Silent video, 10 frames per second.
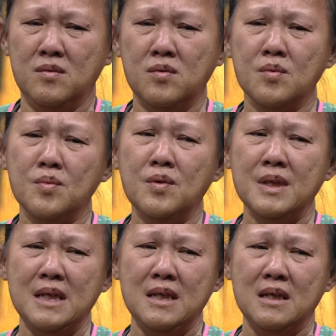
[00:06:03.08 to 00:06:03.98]
คุณลุงพูด
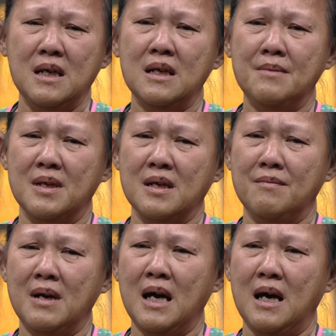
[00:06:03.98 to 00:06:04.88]
ดีก็เลยเหมือนกั
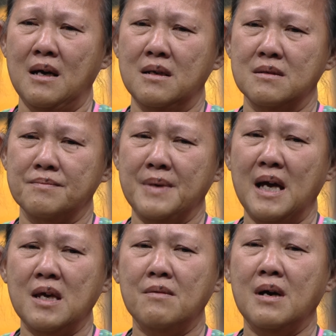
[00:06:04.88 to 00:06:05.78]
บว่า
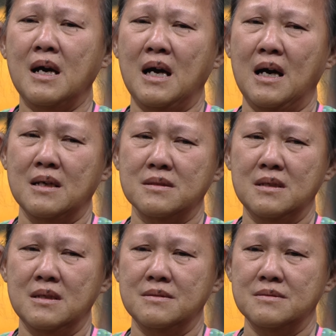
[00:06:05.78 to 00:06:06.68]
ป้าคิดว่า
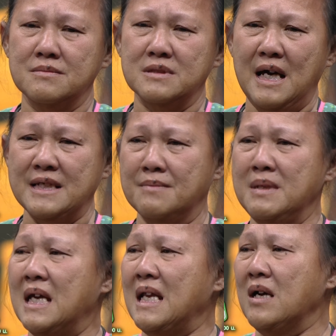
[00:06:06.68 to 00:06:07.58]
อาจจะ
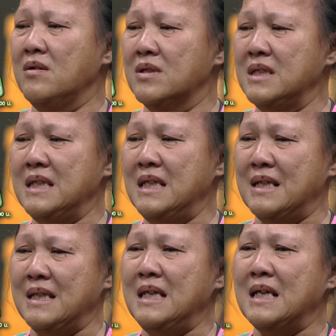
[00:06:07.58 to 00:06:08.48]
มีอนาคตที่ดี
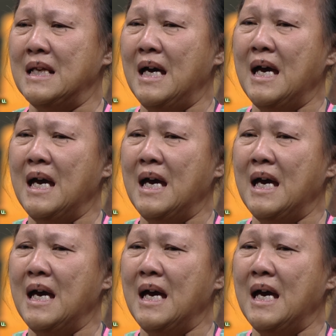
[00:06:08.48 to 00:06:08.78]
กว่านี้ก็